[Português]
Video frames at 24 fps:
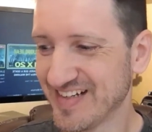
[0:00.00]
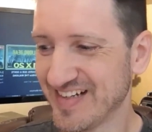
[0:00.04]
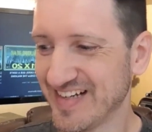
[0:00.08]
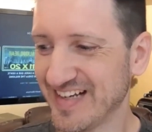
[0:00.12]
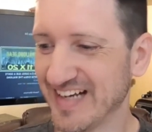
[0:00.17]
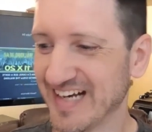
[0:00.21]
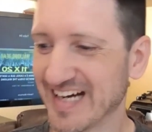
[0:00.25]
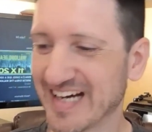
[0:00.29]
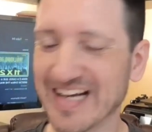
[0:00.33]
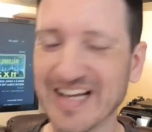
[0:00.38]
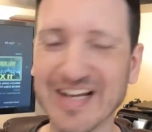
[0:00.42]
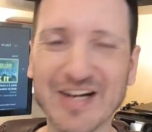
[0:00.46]

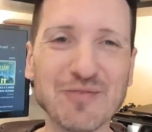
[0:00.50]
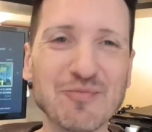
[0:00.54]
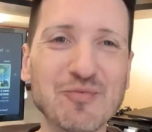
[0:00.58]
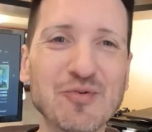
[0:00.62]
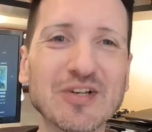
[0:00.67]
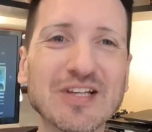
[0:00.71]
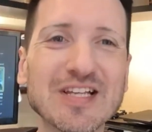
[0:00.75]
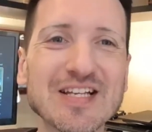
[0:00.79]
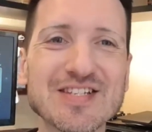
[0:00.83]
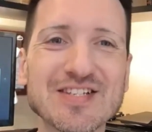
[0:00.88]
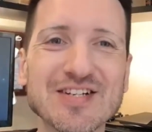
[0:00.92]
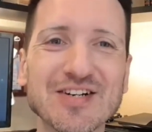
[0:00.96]
É, galera,
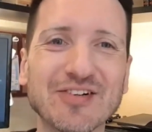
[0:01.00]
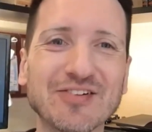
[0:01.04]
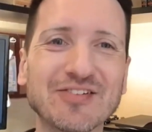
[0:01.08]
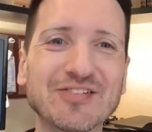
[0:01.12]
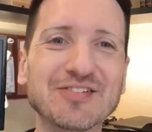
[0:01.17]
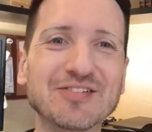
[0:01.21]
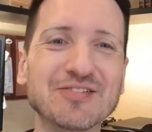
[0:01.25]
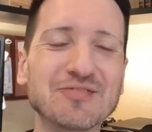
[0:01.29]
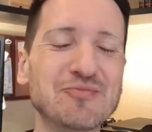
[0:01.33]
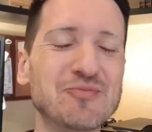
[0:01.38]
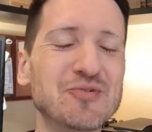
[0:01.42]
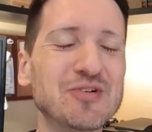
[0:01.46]
muita ação.
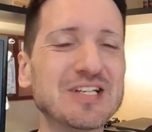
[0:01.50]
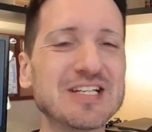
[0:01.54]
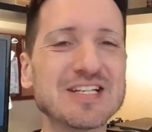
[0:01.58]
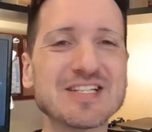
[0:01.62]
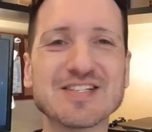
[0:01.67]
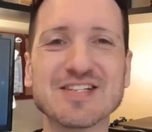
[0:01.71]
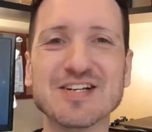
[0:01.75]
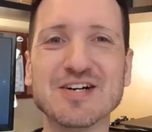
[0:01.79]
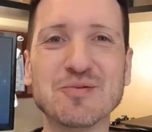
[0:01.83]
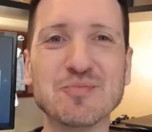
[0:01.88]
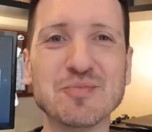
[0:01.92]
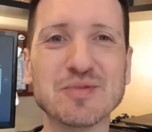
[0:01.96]
Muita
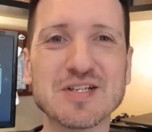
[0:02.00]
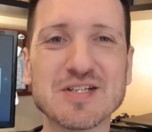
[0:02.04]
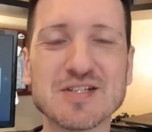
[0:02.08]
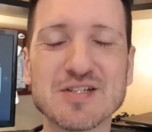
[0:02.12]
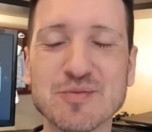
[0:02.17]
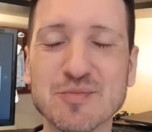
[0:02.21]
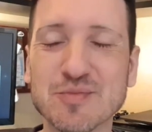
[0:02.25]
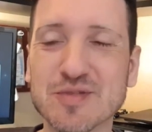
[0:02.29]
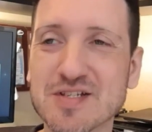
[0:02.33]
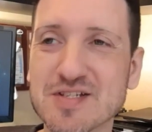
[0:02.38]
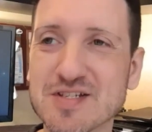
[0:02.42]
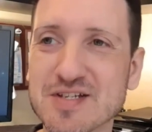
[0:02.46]
ação, muita ação,
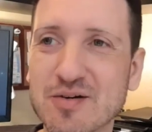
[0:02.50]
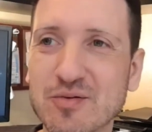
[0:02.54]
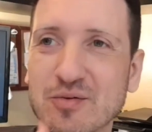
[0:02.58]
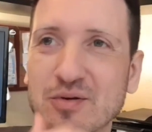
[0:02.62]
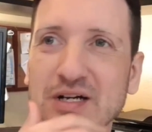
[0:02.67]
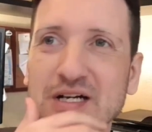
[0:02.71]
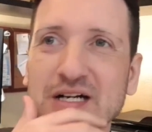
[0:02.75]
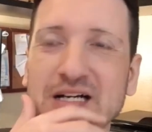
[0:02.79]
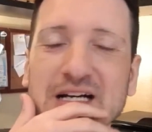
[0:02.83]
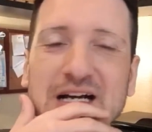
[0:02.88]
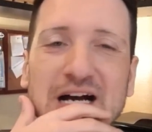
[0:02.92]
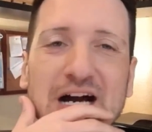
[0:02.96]
muita ação.
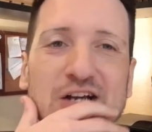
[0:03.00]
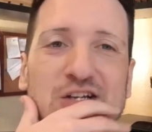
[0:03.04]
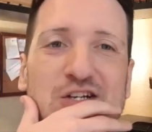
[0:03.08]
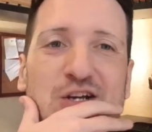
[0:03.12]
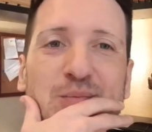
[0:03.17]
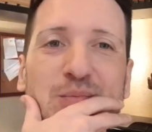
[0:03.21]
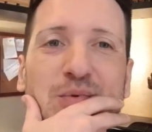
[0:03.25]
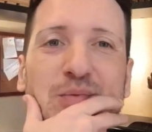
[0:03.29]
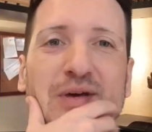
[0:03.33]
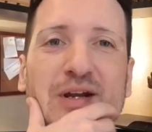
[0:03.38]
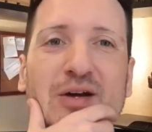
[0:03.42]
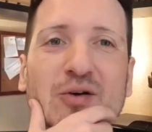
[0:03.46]
Acho que a
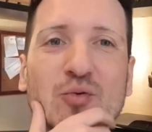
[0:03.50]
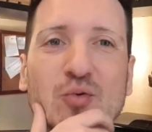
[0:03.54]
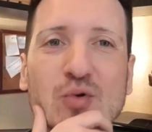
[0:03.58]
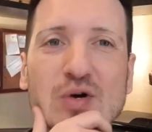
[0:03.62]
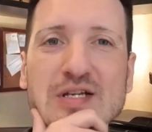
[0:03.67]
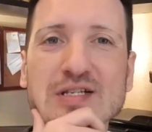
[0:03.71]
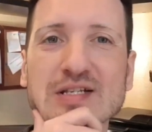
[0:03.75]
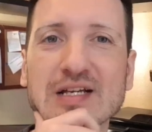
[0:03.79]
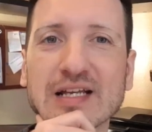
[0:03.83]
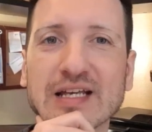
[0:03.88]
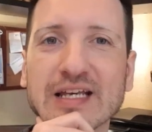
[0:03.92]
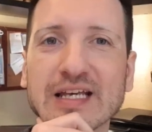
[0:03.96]
primeira
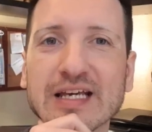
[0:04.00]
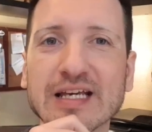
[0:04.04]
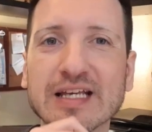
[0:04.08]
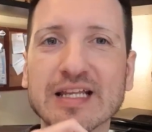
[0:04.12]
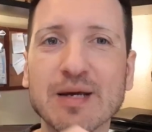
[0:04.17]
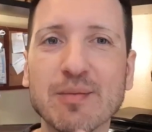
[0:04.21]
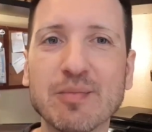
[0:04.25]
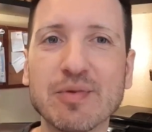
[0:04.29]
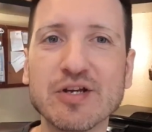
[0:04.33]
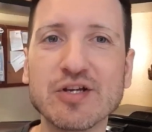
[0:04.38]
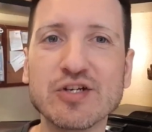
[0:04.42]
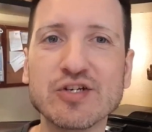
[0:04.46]
coisa aqui que
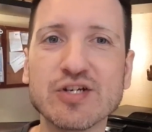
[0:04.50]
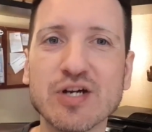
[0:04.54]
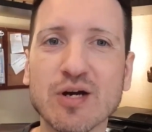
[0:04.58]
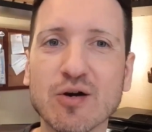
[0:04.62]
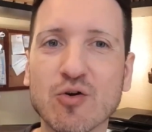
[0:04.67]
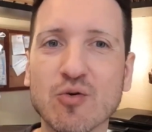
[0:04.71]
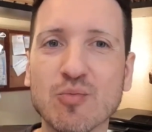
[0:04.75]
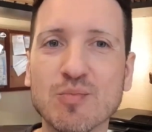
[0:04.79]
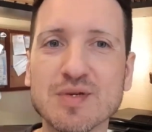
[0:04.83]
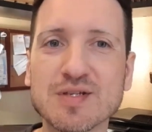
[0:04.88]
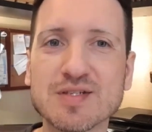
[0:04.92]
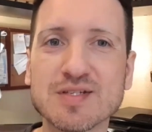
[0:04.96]
dá pra gente já
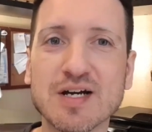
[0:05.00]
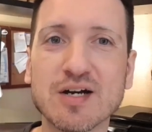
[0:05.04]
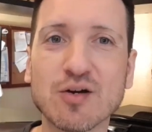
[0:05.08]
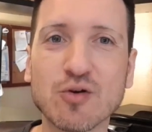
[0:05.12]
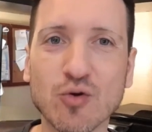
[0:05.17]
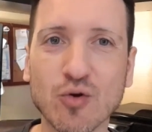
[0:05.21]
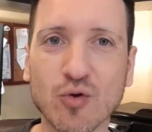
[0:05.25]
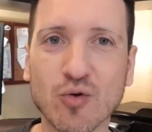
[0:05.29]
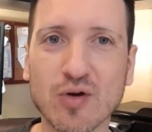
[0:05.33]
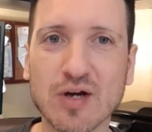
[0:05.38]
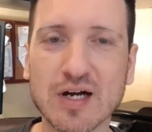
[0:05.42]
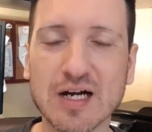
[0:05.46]
começar a
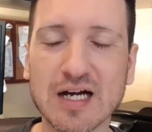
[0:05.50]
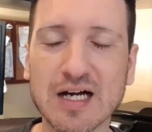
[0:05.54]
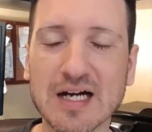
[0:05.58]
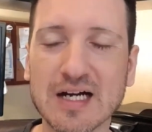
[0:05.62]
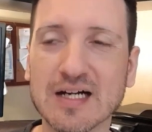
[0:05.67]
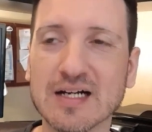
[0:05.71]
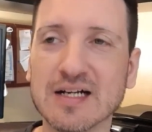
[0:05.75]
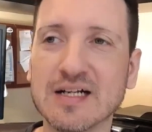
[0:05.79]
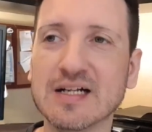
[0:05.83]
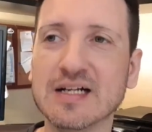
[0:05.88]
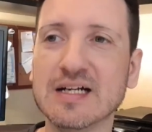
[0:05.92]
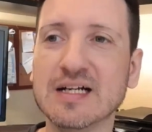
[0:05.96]

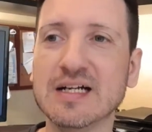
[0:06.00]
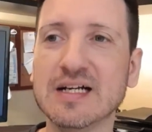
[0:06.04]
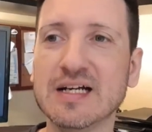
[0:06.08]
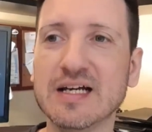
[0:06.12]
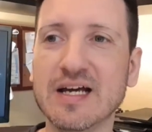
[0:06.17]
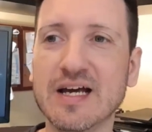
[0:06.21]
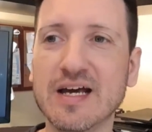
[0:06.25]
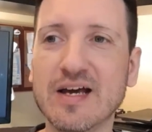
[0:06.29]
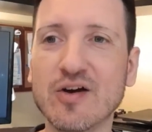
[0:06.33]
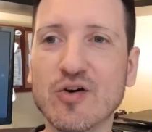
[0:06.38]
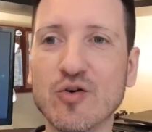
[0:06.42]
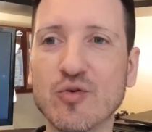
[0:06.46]
colocar
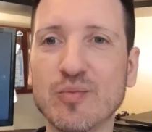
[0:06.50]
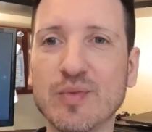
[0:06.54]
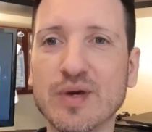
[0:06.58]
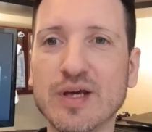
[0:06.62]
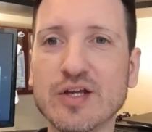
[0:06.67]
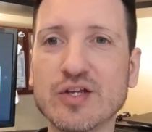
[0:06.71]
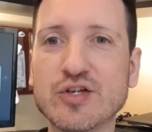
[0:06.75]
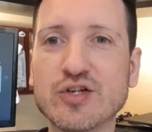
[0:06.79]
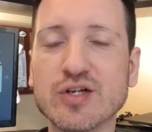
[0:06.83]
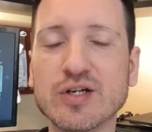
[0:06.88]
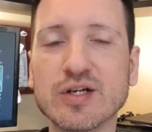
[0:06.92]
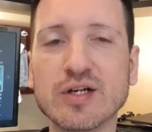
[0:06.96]
é
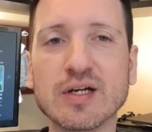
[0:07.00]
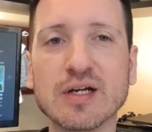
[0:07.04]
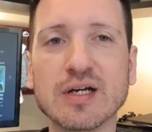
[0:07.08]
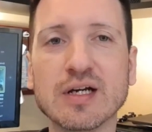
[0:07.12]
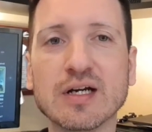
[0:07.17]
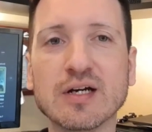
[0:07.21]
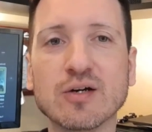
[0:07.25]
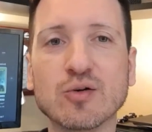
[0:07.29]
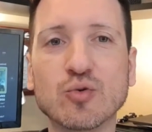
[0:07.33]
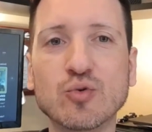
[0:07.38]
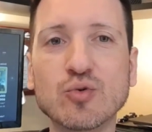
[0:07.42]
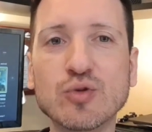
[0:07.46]
realmente
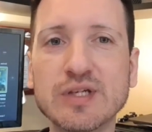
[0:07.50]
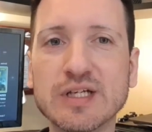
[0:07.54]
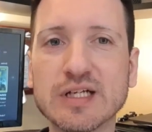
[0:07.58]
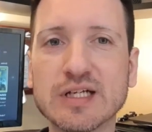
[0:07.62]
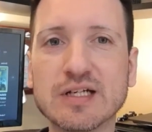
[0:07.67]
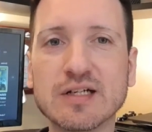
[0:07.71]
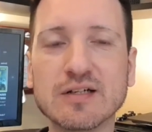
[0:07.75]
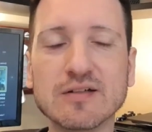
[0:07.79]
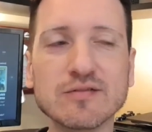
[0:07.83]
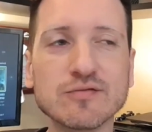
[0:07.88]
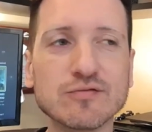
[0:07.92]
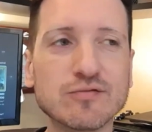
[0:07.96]
o
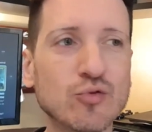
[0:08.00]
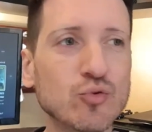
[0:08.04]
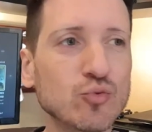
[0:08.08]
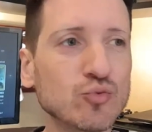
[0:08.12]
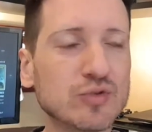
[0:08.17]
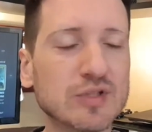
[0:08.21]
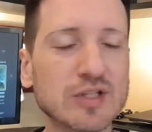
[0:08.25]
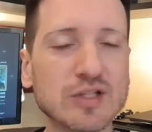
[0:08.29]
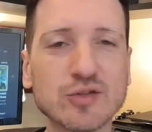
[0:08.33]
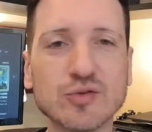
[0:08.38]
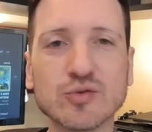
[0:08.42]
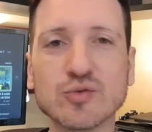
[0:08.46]
Negan
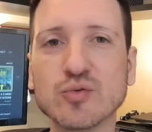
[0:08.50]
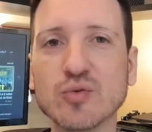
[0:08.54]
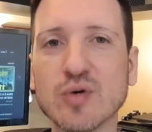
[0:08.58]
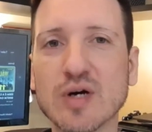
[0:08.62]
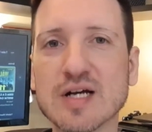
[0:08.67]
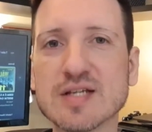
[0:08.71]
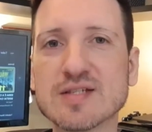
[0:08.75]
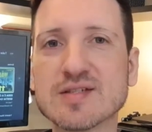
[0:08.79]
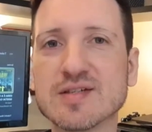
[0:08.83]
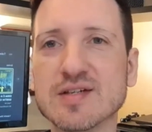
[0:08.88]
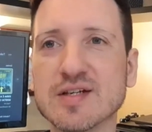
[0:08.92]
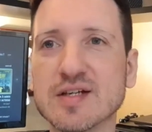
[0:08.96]
voltando
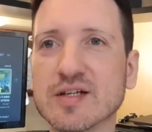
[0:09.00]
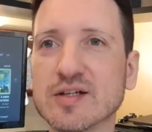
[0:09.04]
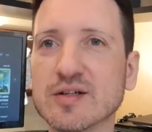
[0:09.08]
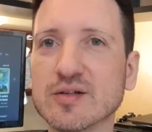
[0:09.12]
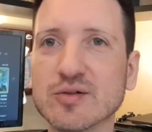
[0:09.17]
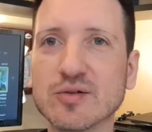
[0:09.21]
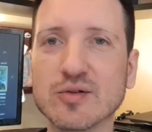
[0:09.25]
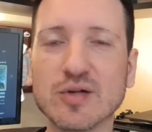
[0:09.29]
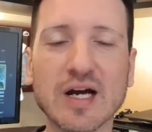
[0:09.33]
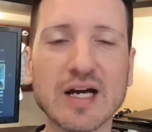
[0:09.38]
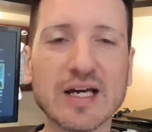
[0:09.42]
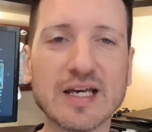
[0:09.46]
a ser
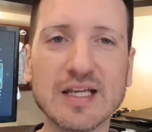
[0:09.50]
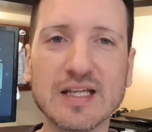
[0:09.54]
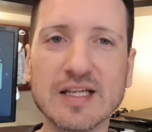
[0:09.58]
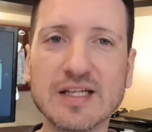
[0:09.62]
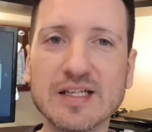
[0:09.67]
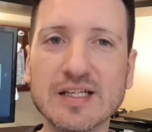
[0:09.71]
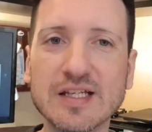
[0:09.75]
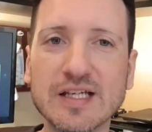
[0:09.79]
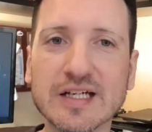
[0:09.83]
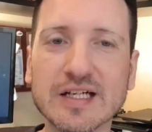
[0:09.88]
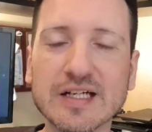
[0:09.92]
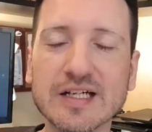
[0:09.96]
aquele
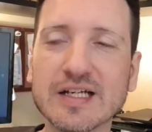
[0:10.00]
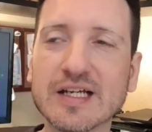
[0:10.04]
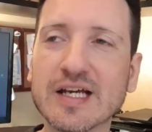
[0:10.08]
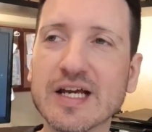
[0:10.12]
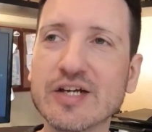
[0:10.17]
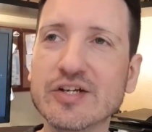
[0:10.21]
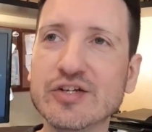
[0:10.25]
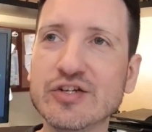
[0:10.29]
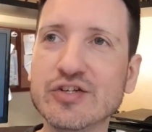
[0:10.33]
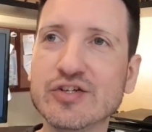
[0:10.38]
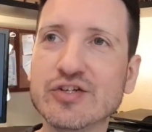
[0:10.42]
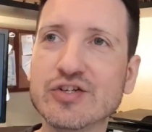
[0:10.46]
Negan que
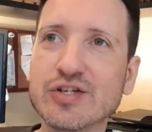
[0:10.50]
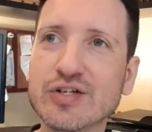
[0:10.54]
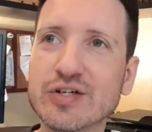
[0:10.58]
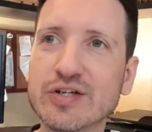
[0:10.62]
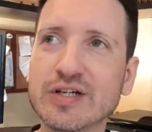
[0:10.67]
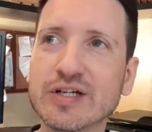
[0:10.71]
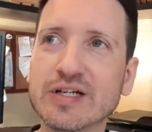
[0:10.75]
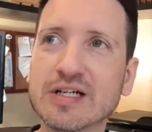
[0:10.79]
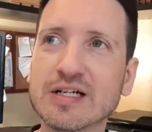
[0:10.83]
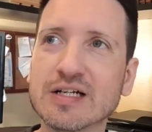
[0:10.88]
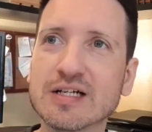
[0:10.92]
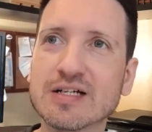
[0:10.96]
a
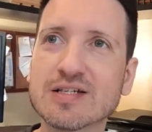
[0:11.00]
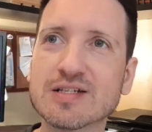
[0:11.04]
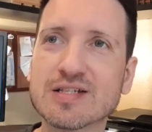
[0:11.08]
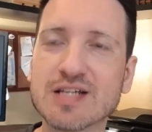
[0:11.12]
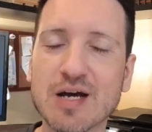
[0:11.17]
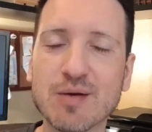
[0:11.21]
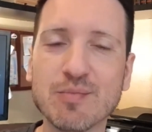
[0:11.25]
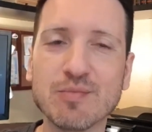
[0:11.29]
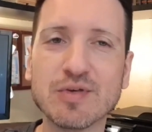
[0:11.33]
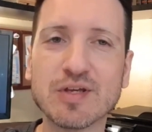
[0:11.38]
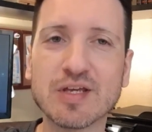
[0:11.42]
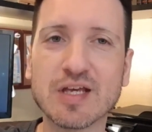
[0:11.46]
gente
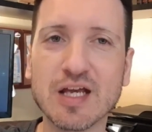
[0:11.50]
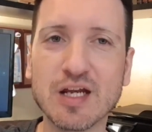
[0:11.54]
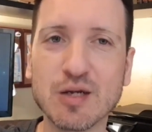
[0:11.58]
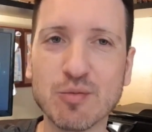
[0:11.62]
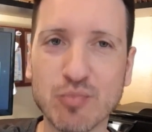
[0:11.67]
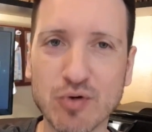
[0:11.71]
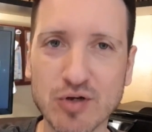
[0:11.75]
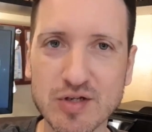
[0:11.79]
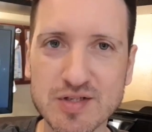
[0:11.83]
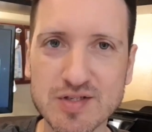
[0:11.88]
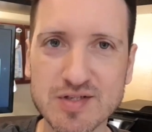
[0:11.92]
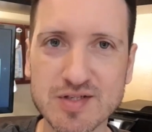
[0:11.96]
sabe que ele
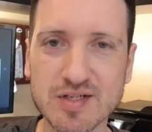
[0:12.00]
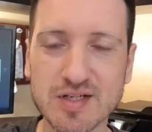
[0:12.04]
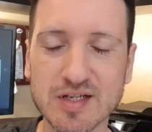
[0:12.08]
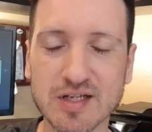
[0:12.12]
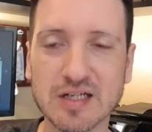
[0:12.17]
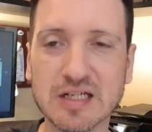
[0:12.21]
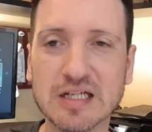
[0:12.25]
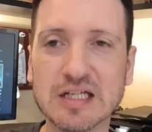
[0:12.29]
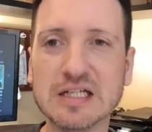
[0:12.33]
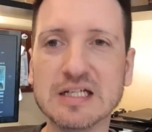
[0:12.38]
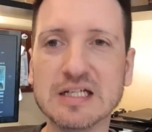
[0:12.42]
pode ser.